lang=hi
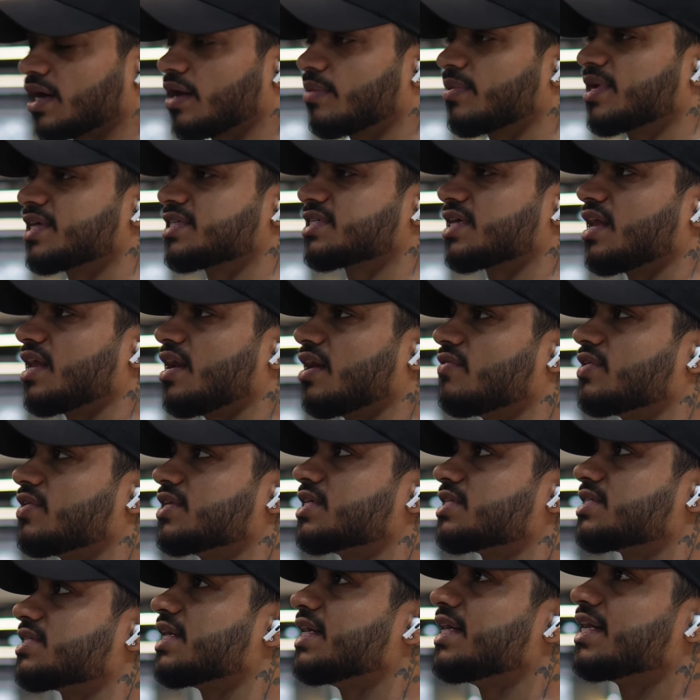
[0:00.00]
अगर मैं इसके अलावा
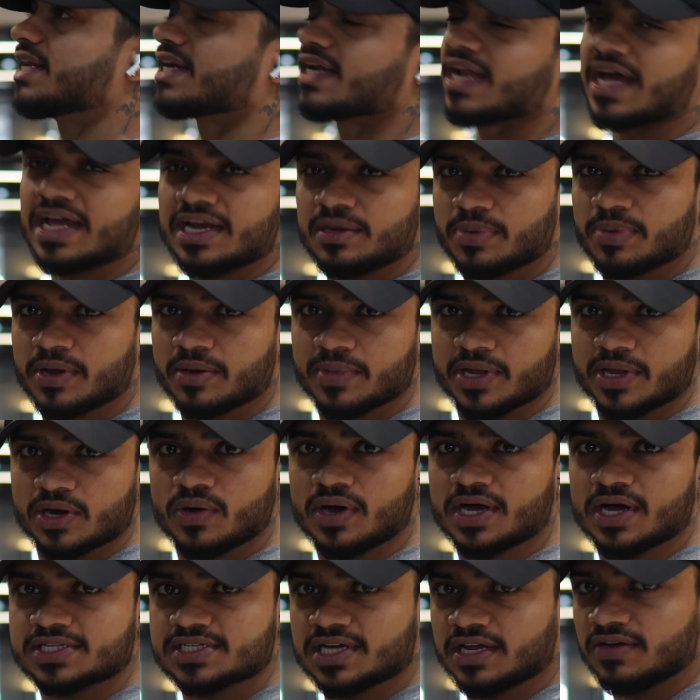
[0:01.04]
जैसे इंक्लाइन पर मेरे को
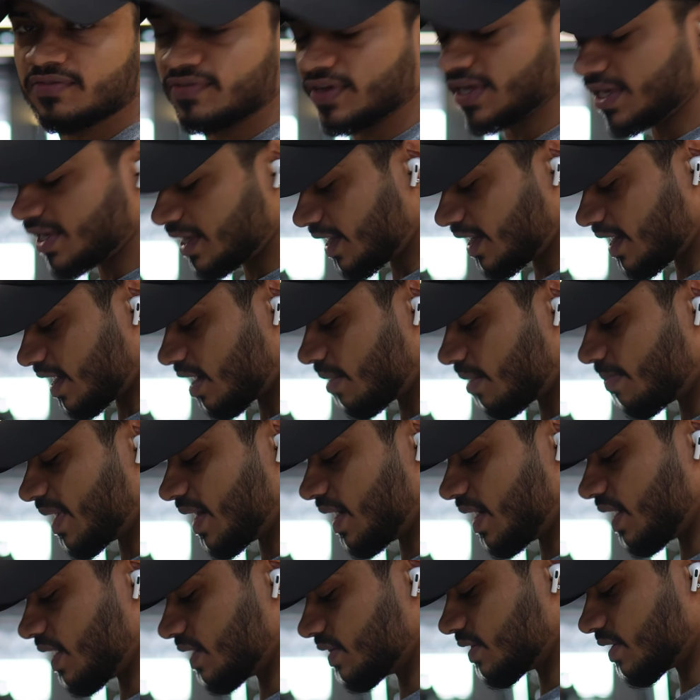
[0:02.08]
आजकल फ़ील नहीं आ रहा
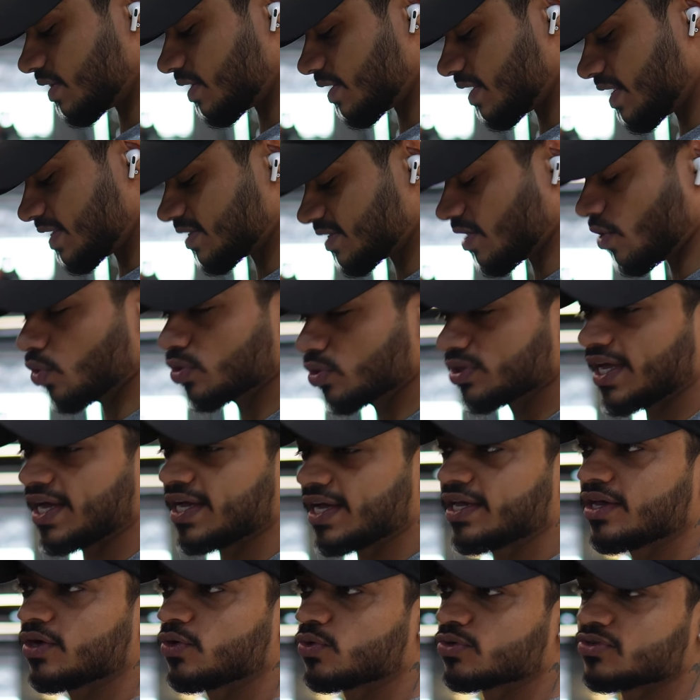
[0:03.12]
पहले आता था ऐसा होता है
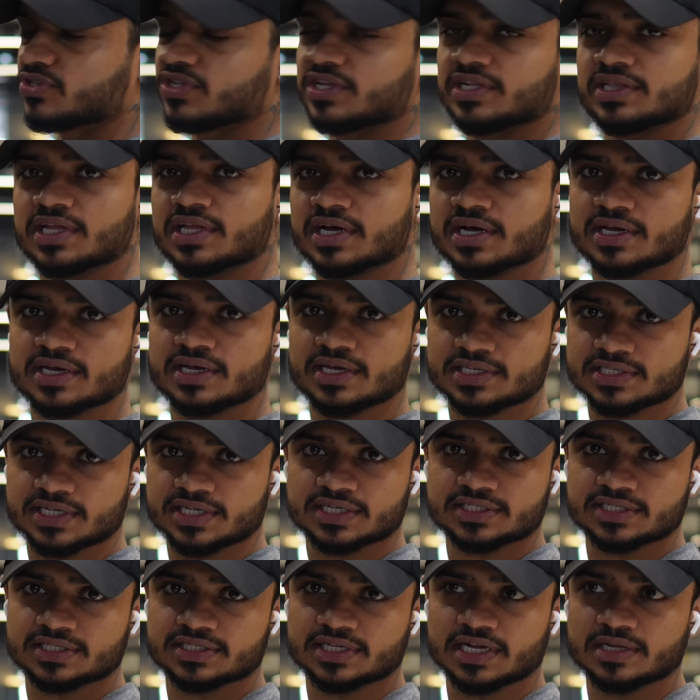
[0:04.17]
कि कुछ दिन तक किसी
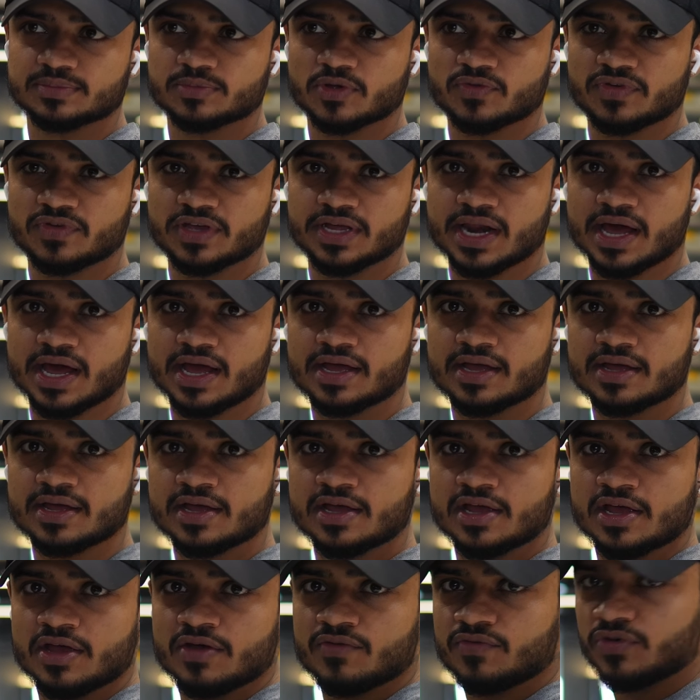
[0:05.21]
एक्सरसाइज में फ़ील आए
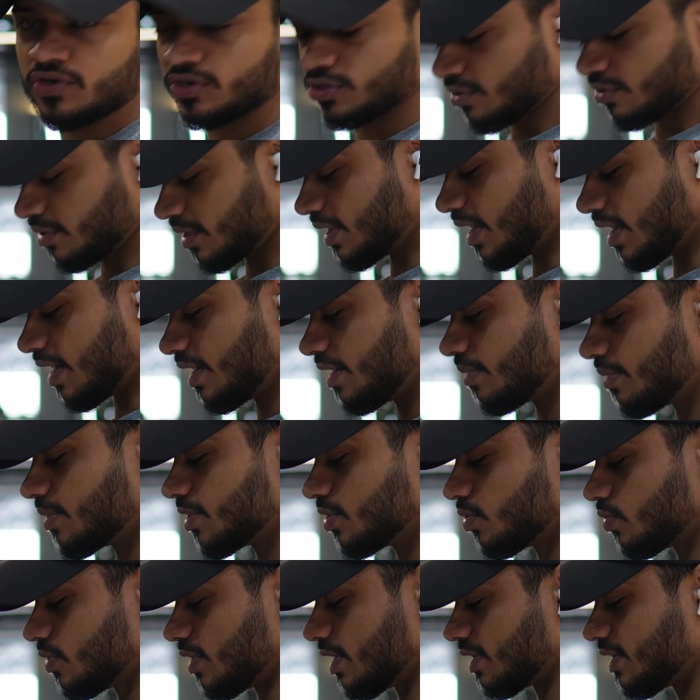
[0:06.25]
फिर उसके बाद आना ही
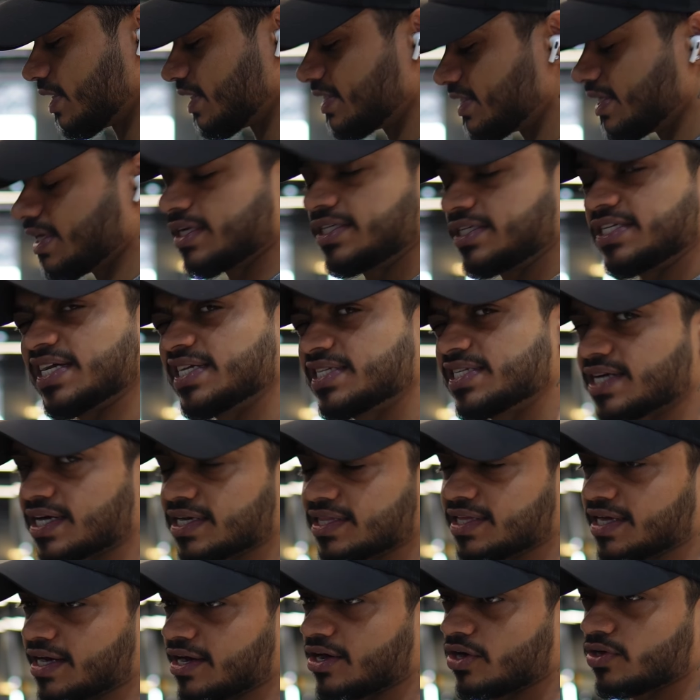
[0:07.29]
बंद हो जाता है इसलिए चेंज कर
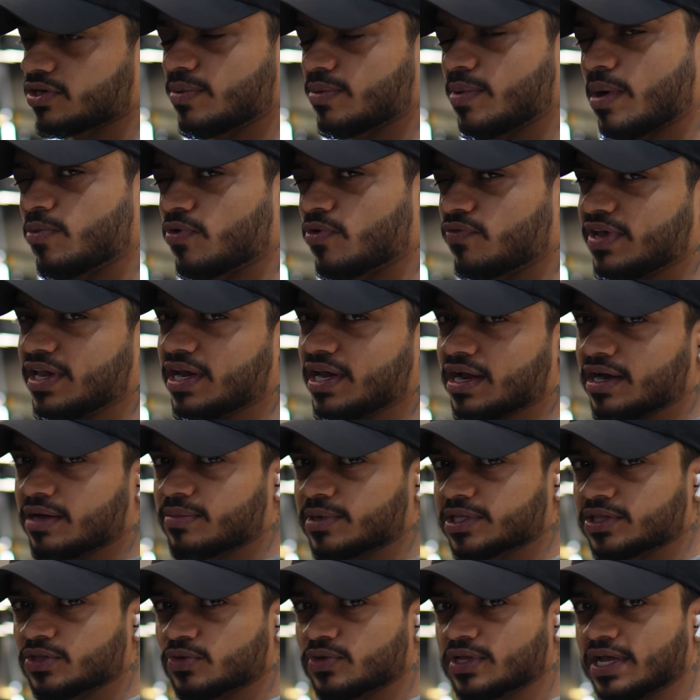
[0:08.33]
दिया करो जब आपको फील आना
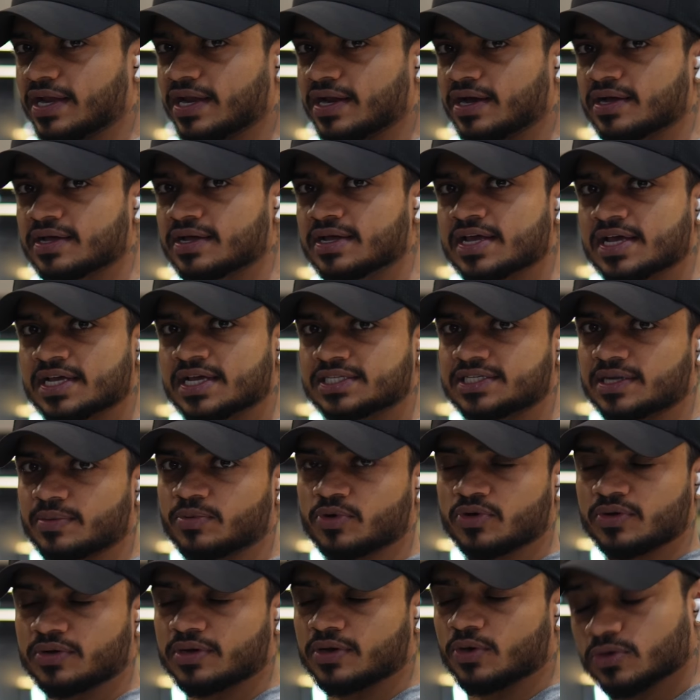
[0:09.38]
बंद हो जाए ना जब
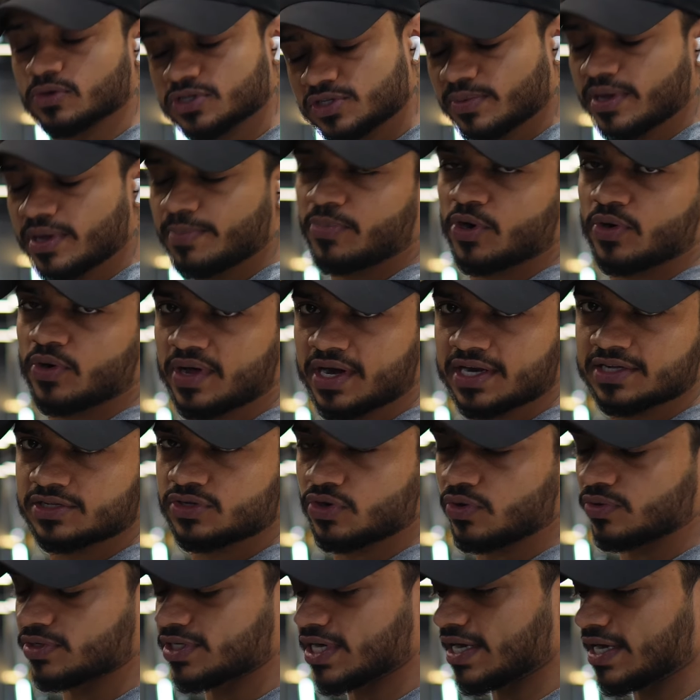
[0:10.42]
उसमें प्रोग्रेस
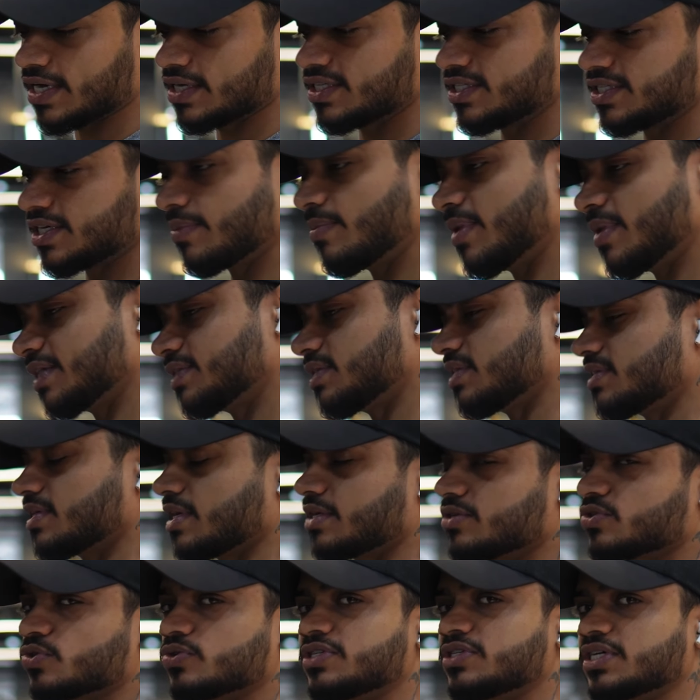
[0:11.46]
रुक जाए जब
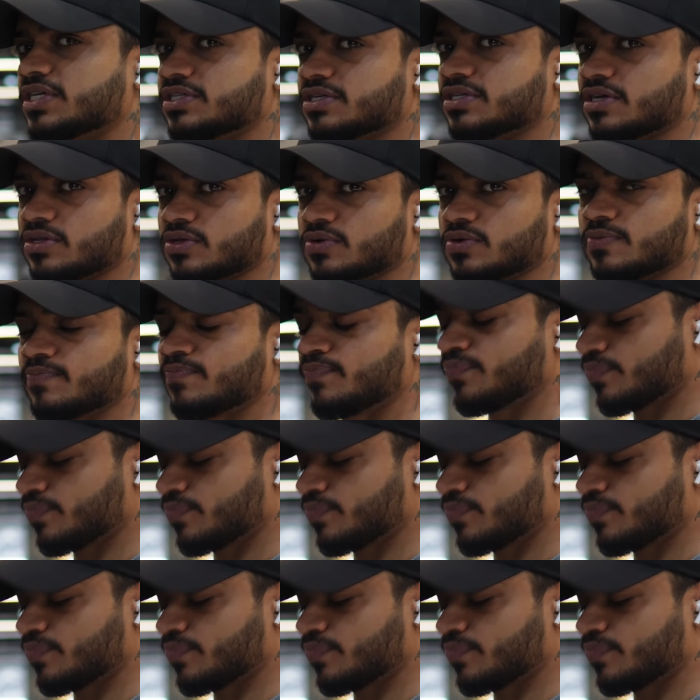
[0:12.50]
एक्सरसाइज को चेंज कर दो